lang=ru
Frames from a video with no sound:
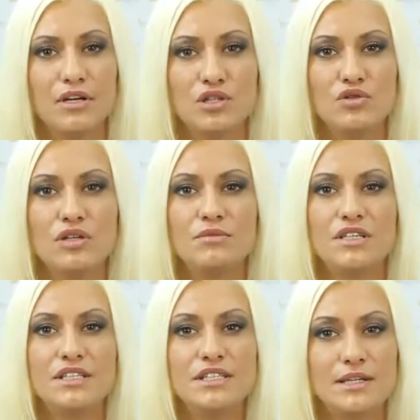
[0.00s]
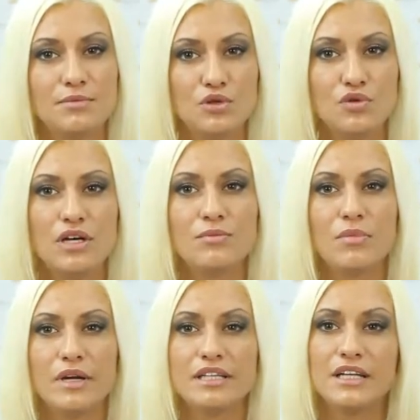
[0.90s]
партнером и
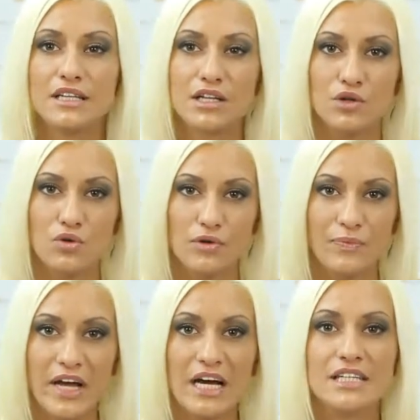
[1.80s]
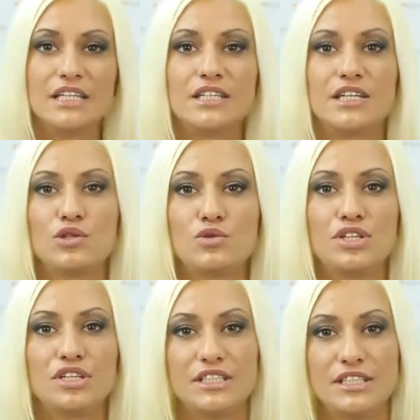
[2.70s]
дистрибьютором бренда Натрол на
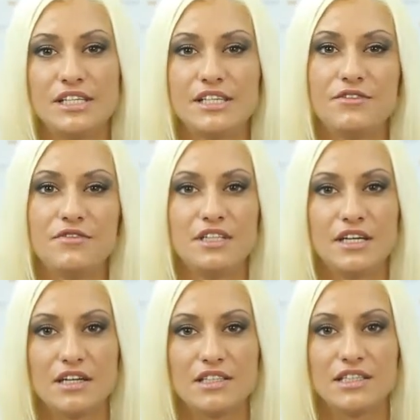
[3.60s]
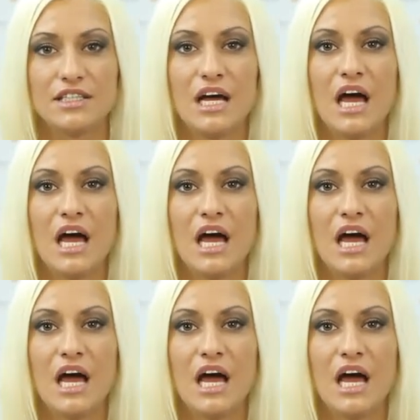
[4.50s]
территории Российской Федерации.